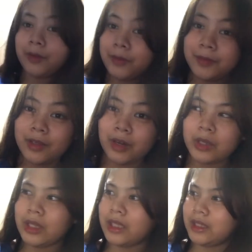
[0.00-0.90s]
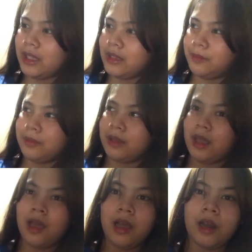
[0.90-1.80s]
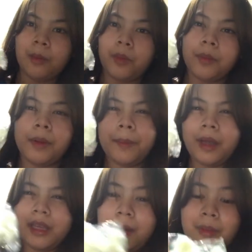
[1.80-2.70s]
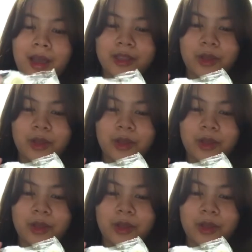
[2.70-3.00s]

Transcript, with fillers: figure out natin na kung mapapakinabangan ko